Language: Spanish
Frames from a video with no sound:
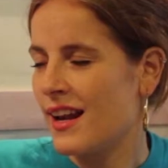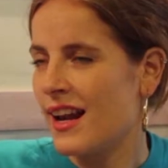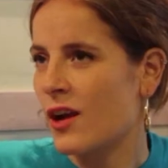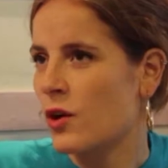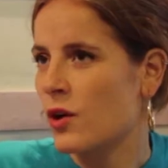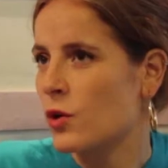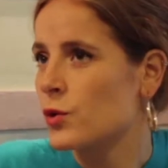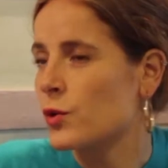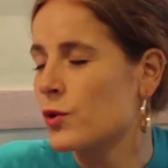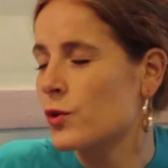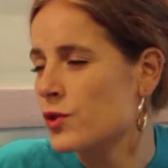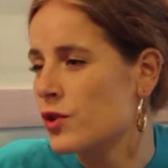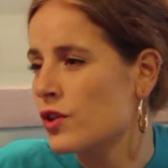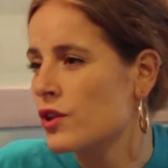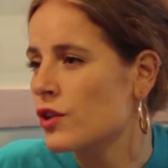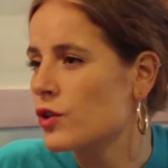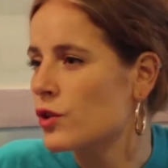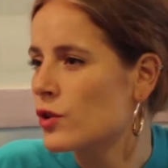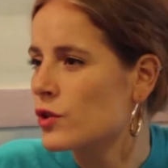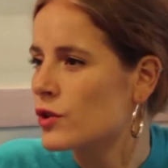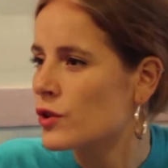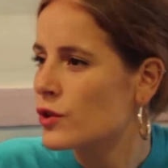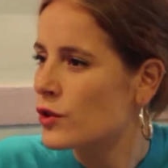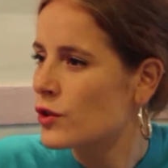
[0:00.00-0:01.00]
La construcción de
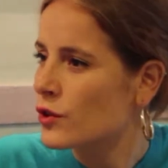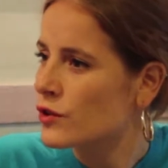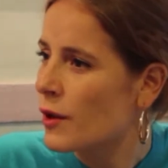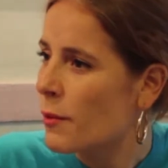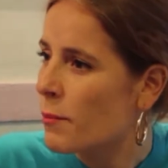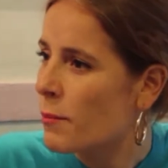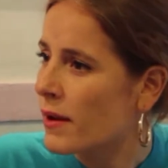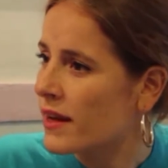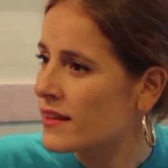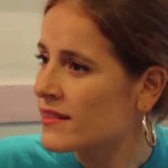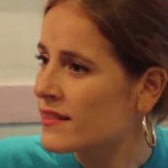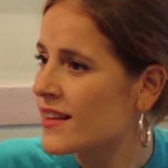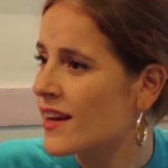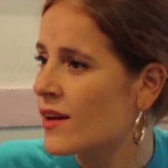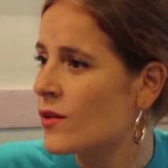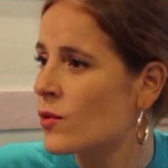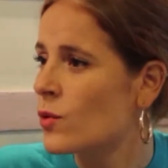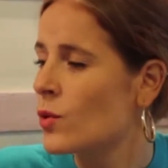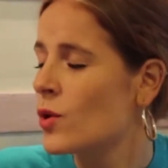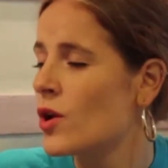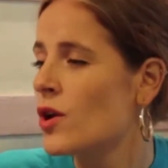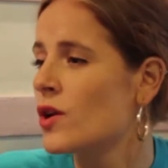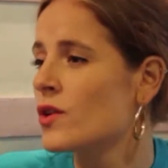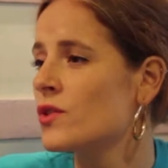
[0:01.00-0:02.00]
todos estos
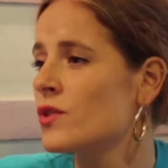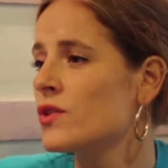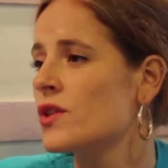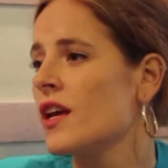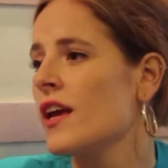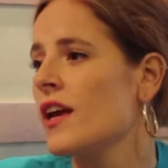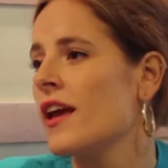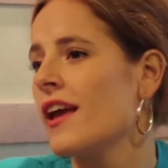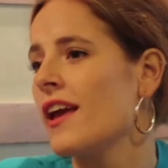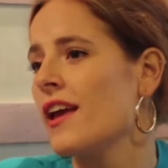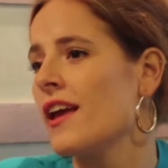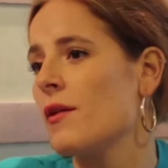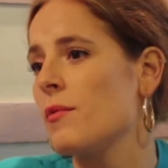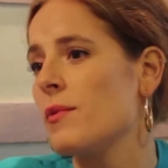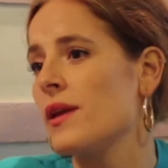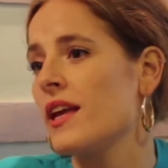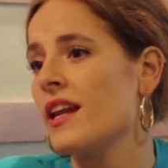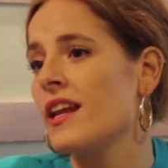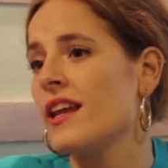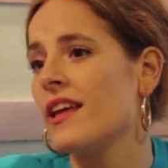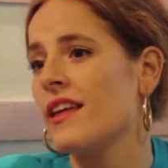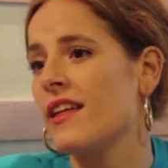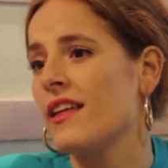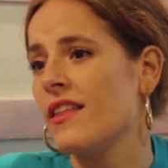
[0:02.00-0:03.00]
espectáculos eh,
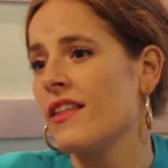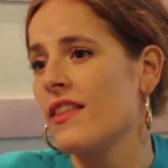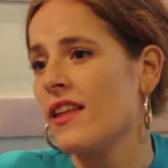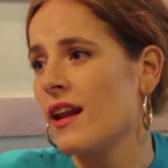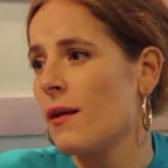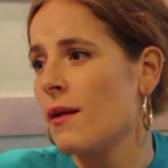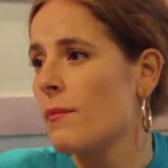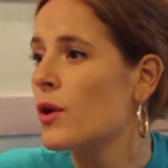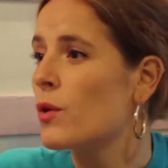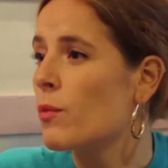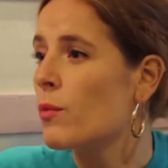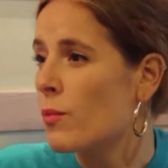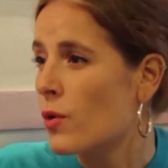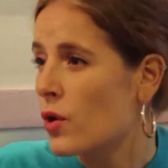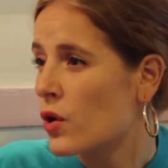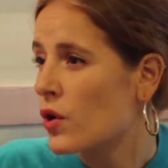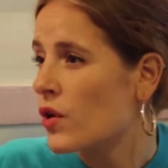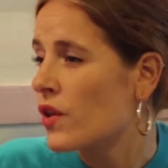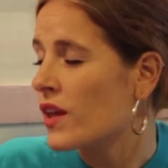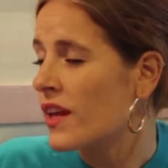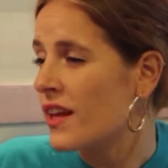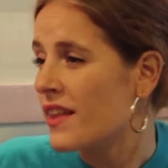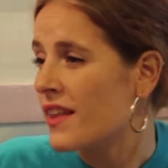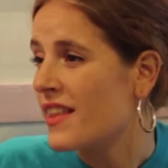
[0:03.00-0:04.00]
viene de la mano un
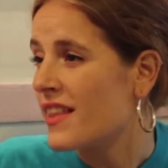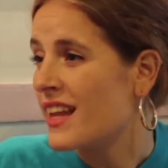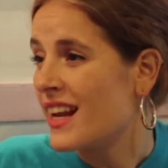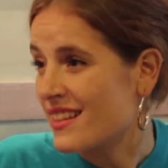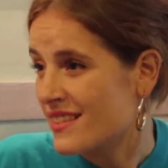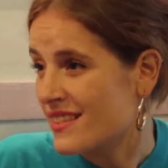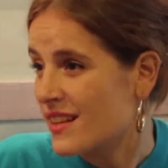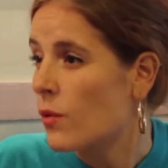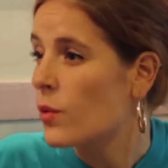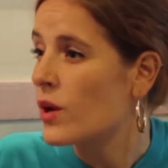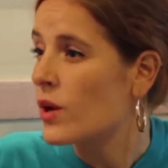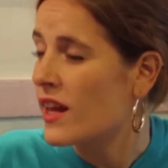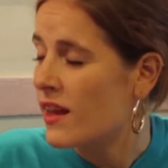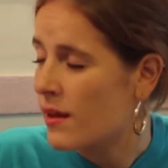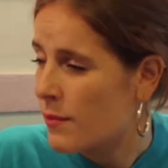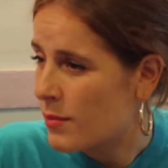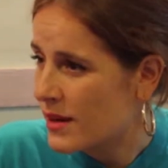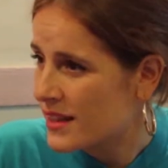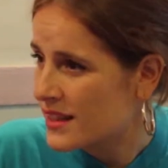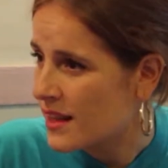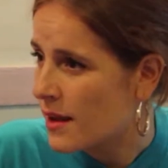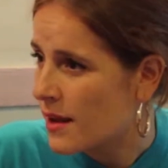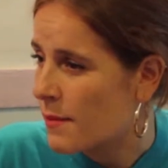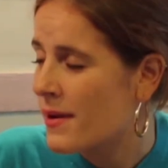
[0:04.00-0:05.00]
poco de, las abuelas de
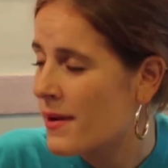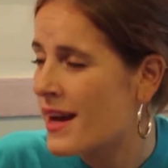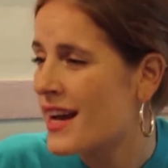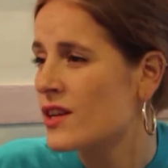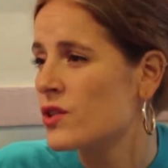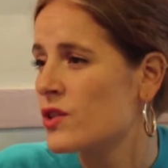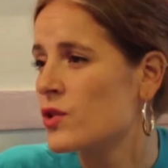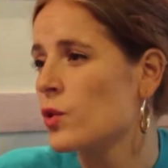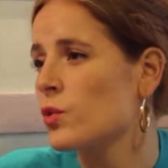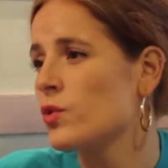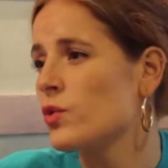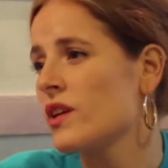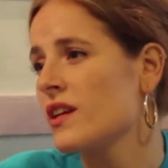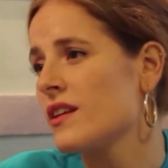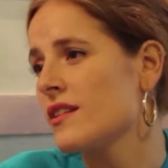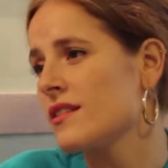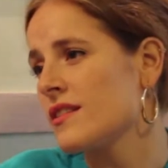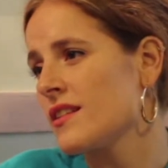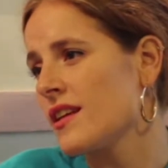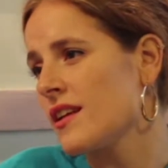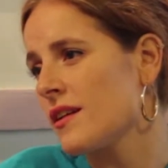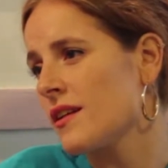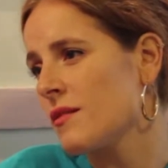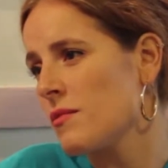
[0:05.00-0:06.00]
Plaza de Mayo,
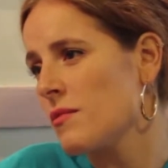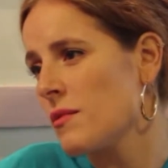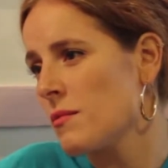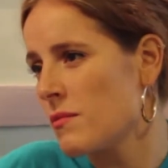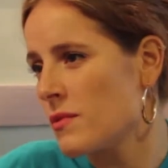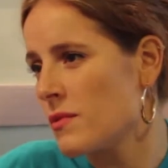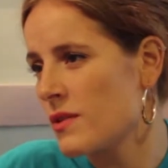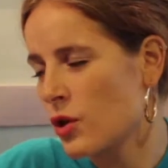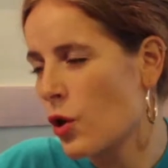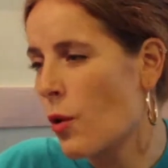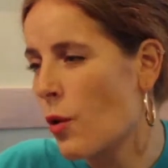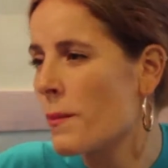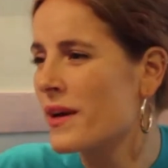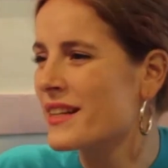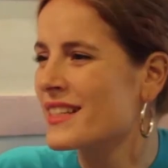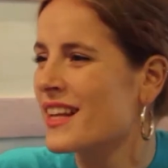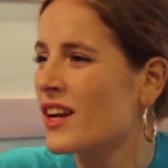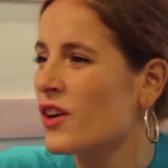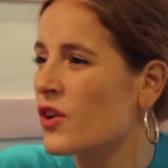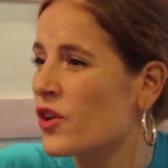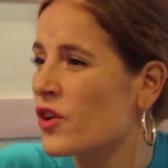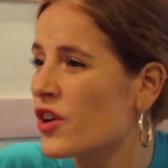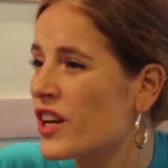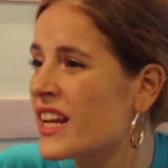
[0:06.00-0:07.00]
ustedes eh,
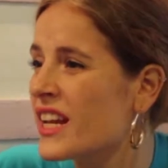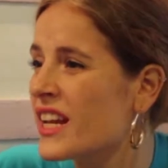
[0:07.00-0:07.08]
conversan con